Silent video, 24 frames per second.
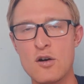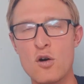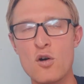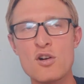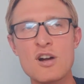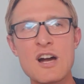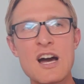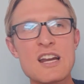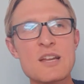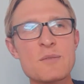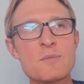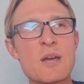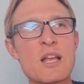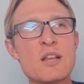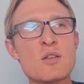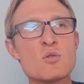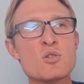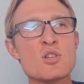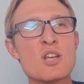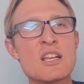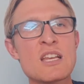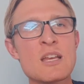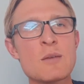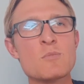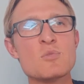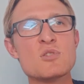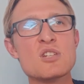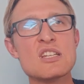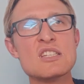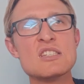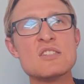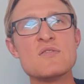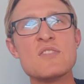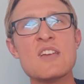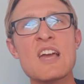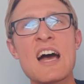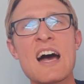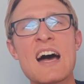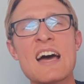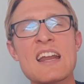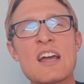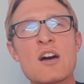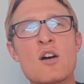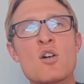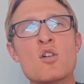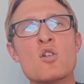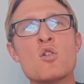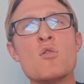o karmieniu się nim przez
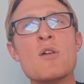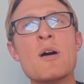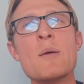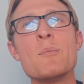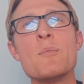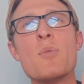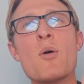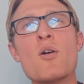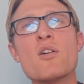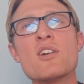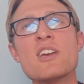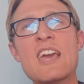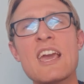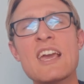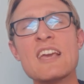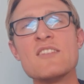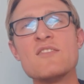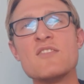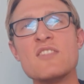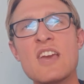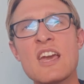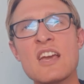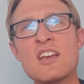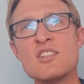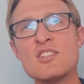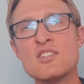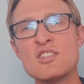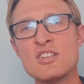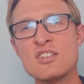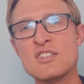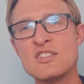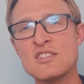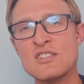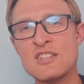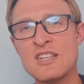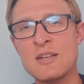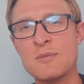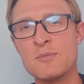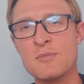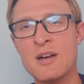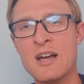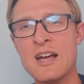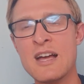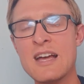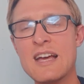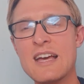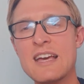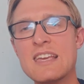wiarę, o głębokiej więzi z
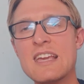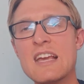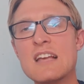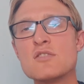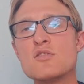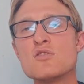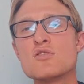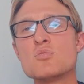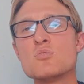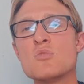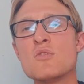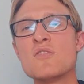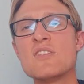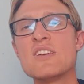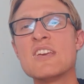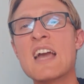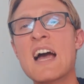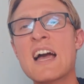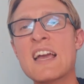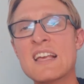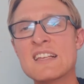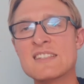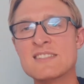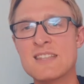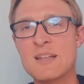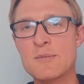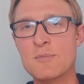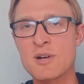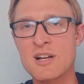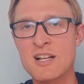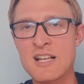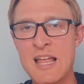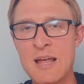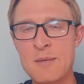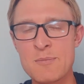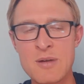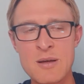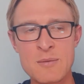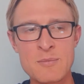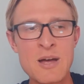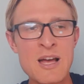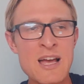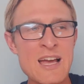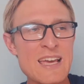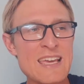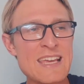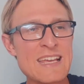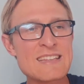nim. Jezus mówi: Ja jestem chlebem
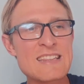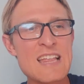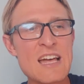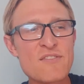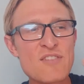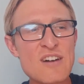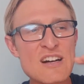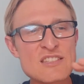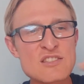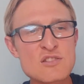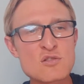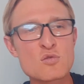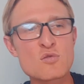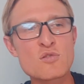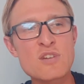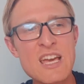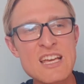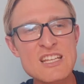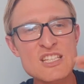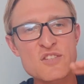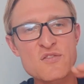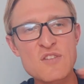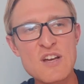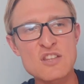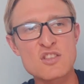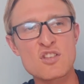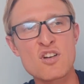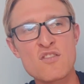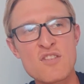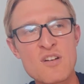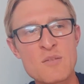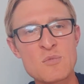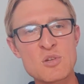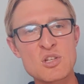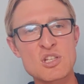i dewastuje światowe